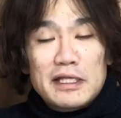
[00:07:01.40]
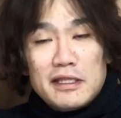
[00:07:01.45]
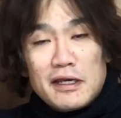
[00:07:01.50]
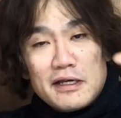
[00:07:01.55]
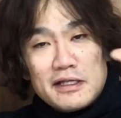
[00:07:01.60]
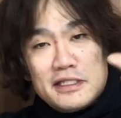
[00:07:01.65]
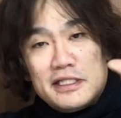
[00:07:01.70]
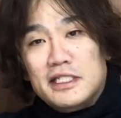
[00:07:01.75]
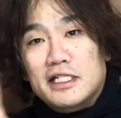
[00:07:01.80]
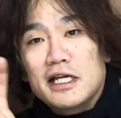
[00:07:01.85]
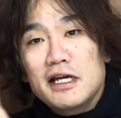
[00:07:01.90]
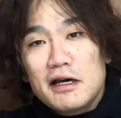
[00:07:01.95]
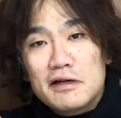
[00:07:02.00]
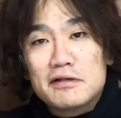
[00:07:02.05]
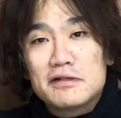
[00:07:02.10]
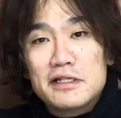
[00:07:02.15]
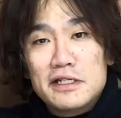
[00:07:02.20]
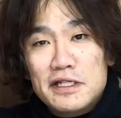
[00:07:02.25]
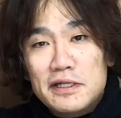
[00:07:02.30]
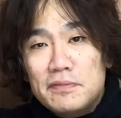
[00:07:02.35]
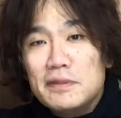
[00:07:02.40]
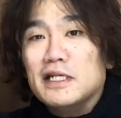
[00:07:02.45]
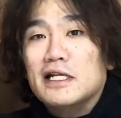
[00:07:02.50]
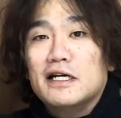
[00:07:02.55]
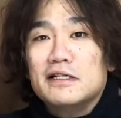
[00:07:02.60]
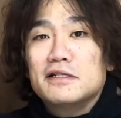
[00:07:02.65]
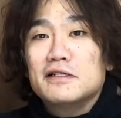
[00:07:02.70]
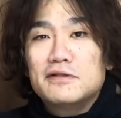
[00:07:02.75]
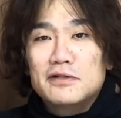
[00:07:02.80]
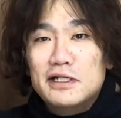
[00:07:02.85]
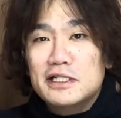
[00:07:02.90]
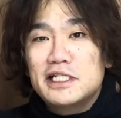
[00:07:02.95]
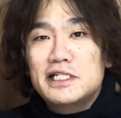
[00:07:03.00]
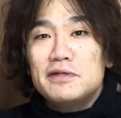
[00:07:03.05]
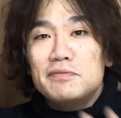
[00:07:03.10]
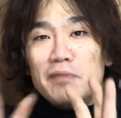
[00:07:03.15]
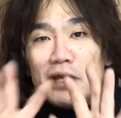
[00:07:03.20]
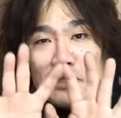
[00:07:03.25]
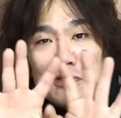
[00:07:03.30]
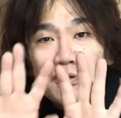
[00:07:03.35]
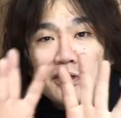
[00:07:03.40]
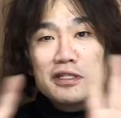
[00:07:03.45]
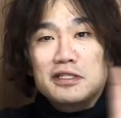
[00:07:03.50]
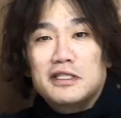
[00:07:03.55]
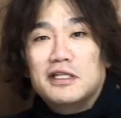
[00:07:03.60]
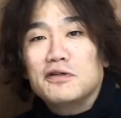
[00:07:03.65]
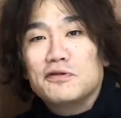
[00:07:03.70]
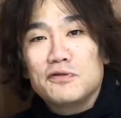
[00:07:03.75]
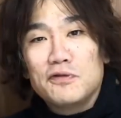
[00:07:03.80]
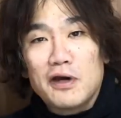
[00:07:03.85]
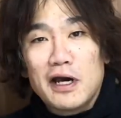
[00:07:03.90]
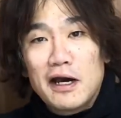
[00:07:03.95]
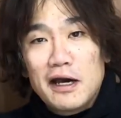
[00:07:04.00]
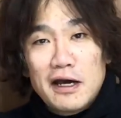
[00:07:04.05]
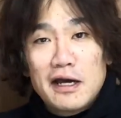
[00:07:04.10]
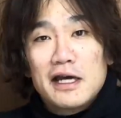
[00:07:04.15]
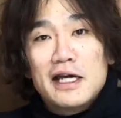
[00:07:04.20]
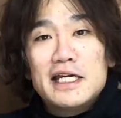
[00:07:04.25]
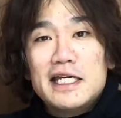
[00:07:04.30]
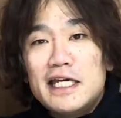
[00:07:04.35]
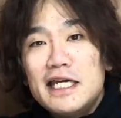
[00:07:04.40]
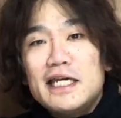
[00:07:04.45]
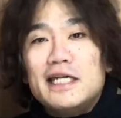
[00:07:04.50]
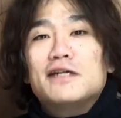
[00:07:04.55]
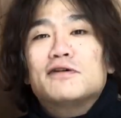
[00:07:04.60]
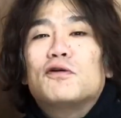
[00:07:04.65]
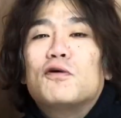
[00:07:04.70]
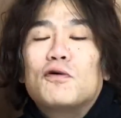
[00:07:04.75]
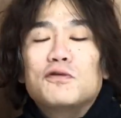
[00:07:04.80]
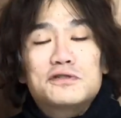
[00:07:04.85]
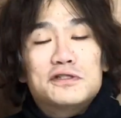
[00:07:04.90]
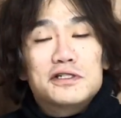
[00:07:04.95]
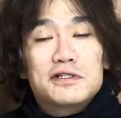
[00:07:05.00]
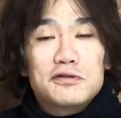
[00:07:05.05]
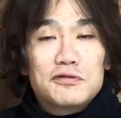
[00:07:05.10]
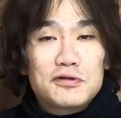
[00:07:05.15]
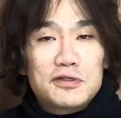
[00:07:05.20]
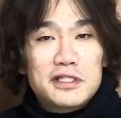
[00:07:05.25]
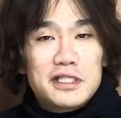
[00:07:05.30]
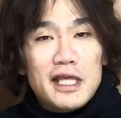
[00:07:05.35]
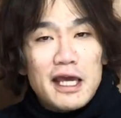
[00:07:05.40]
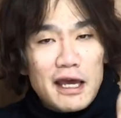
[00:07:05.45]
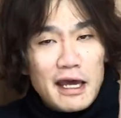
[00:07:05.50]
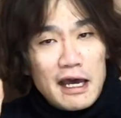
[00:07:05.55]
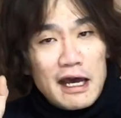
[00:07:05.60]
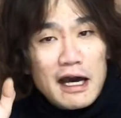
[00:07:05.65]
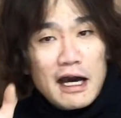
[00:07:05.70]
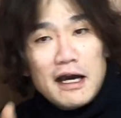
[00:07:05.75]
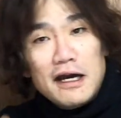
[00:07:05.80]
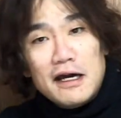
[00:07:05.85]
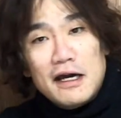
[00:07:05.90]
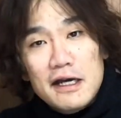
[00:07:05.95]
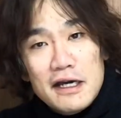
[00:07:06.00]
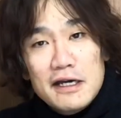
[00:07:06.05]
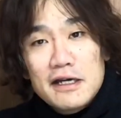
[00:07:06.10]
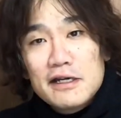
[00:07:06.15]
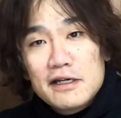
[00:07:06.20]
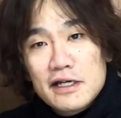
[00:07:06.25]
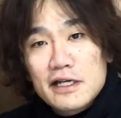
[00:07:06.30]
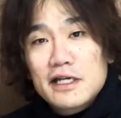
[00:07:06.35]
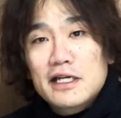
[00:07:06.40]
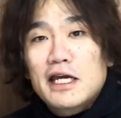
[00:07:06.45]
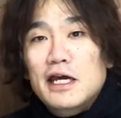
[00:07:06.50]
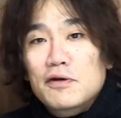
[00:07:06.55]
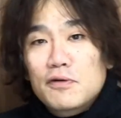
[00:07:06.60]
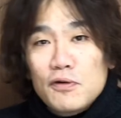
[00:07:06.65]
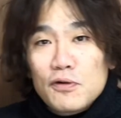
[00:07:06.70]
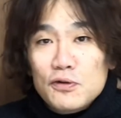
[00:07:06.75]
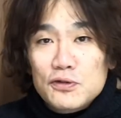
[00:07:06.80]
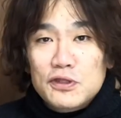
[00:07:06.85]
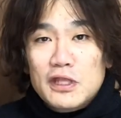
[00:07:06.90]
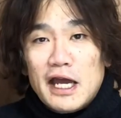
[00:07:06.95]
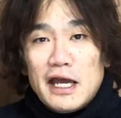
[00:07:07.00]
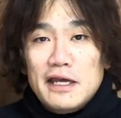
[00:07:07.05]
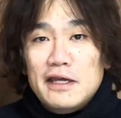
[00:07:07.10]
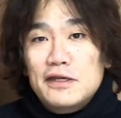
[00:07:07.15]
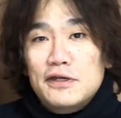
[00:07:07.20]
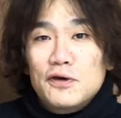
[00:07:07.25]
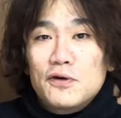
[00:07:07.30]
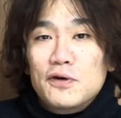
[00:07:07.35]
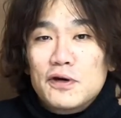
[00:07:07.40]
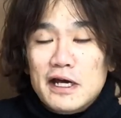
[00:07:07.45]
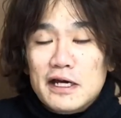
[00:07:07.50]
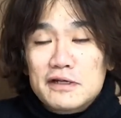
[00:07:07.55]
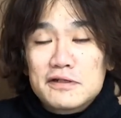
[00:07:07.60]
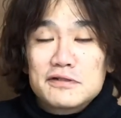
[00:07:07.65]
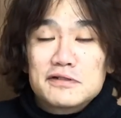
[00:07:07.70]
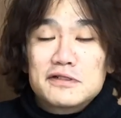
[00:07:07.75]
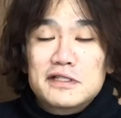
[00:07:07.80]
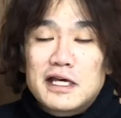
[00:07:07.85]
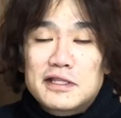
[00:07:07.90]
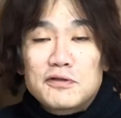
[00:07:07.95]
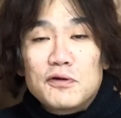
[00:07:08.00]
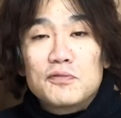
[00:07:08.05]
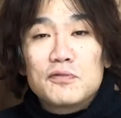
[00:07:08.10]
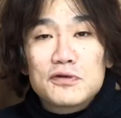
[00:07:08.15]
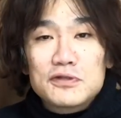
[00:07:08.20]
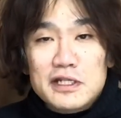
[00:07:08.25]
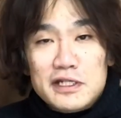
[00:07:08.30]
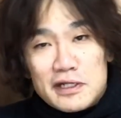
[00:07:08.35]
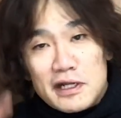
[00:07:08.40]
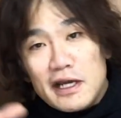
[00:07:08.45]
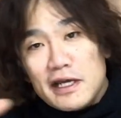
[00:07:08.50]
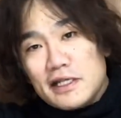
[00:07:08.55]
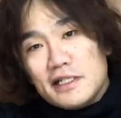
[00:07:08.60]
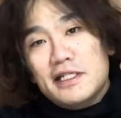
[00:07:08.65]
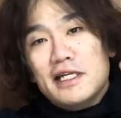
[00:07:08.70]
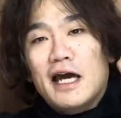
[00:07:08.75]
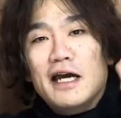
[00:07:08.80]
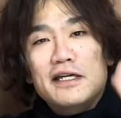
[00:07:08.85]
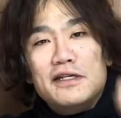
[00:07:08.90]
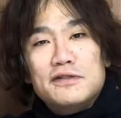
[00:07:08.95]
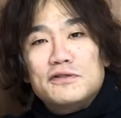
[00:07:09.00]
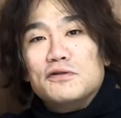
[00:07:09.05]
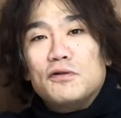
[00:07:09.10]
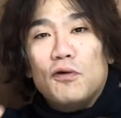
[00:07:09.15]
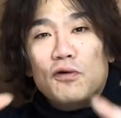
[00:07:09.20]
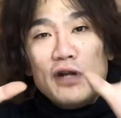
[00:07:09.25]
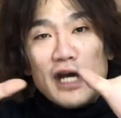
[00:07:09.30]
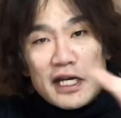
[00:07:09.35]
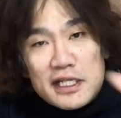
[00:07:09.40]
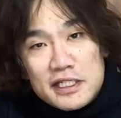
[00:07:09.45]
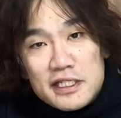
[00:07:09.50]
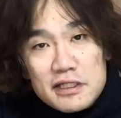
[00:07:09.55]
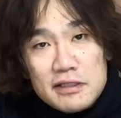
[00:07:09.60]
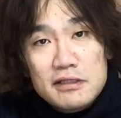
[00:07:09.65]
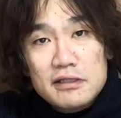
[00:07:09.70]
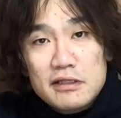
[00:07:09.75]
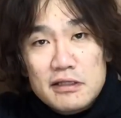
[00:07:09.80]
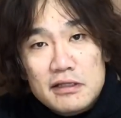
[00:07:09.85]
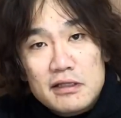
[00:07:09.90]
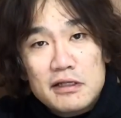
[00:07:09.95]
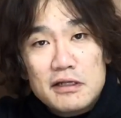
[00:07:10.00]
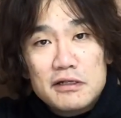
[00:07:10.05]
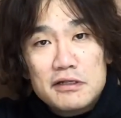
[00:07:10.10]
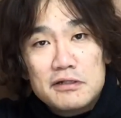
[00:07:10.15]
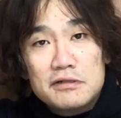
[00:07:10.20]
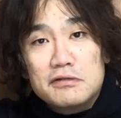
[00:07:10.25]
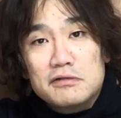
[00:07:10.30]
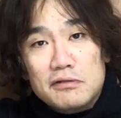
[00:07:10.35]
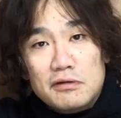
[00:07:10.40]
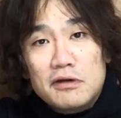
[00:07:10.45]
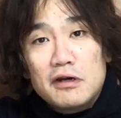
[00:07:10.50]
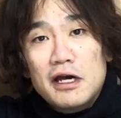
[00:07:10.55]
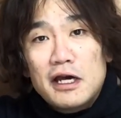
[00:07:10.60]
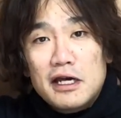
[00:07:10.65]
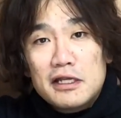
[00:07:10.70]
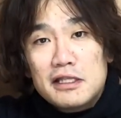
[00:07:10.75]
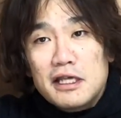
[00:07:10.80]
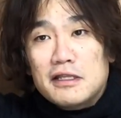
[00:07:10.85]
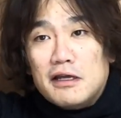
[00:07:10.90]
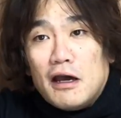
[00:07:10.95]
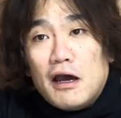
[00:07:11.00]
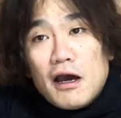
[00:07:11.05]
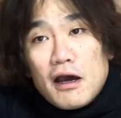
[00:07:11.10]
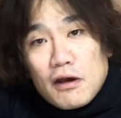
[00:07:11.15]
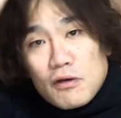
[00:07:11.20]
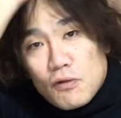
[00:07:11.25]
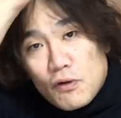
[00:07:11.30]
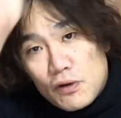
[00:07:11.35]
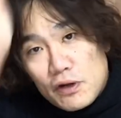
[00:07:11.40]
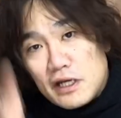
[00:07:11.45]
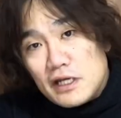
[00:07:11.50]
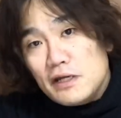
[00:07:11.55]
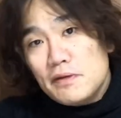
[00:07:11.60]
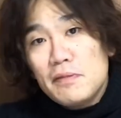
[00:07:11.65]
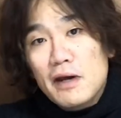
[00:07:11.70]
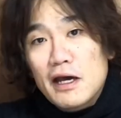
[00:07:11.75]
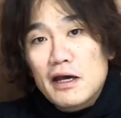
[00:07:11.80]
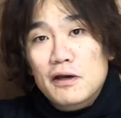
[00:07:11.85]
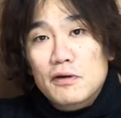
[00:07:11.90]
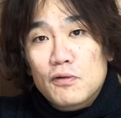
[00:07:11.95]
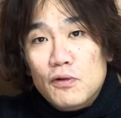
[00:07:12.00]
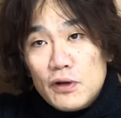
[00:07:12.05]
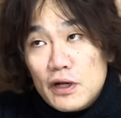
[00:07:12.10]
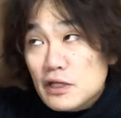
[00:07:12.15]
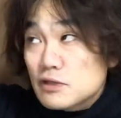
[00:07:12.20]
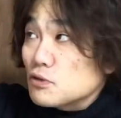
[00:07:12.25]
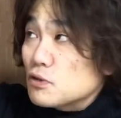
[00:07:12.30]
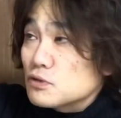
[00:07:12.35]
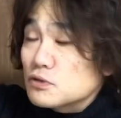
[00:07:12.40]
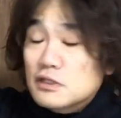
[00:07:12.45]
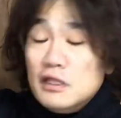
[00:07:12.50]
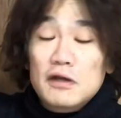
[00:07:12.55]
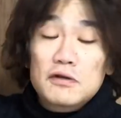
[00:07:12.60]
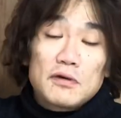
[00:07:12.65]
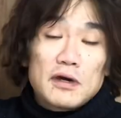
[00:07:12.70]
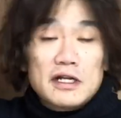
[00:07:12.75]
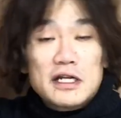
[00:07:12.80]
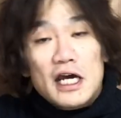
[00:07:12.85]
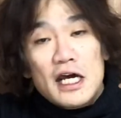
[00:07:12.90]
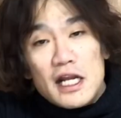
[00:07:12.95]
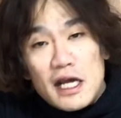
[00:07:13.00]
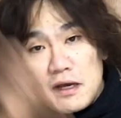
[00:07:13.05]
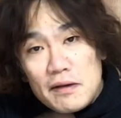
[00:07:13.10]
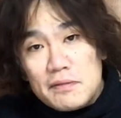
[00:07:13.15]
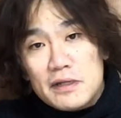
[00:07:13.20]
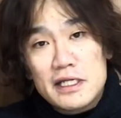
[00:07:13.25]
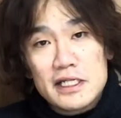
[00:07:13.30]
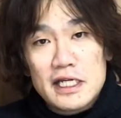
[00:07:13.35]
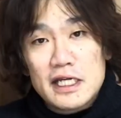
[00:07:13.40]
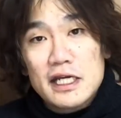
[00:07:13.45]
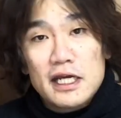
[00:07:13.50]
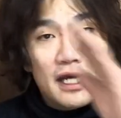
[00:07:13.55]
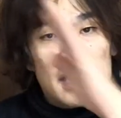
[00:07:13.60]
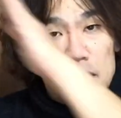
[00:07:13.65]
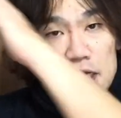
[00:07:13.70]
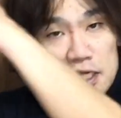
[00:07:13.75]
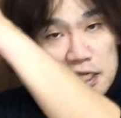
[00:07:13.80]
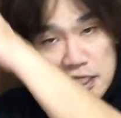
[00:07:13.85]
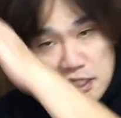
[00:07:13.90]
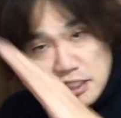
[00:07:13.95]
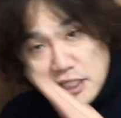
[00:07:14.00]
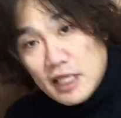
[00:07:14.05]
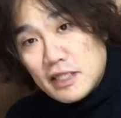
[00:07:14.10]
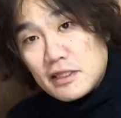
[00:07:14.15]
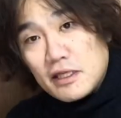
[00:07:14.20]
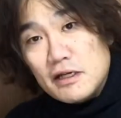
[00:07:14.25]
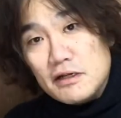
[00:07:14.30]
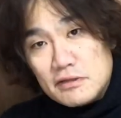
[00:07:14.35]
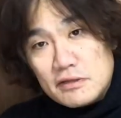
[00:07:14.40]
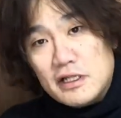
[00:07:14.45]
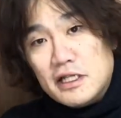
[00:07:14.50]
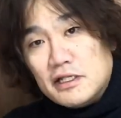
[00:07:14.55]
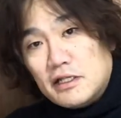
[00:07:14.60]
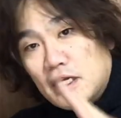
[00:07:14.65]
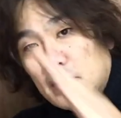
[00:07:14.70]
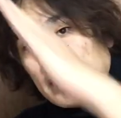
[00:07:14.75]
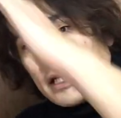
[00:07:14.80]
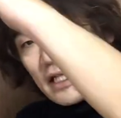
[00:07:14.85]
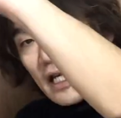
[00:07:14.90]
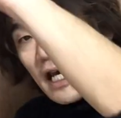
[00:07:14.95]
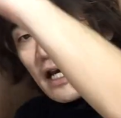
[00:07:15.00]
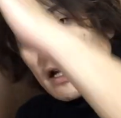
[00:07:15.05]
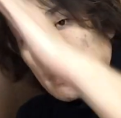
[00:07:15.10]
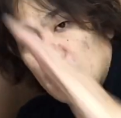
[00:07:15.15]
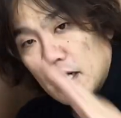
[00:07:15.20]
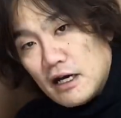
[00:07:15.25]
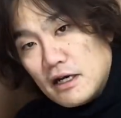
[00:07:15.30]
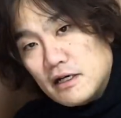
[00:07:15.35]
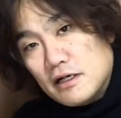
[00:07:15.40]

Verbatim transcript: た違う意味なんですね。シンメトリーっていうのはいい構図として結構代表格だと思うんですね。左右同じっていうの。ただこれ今これ取ったのは斜めに切ってってるんですね線が。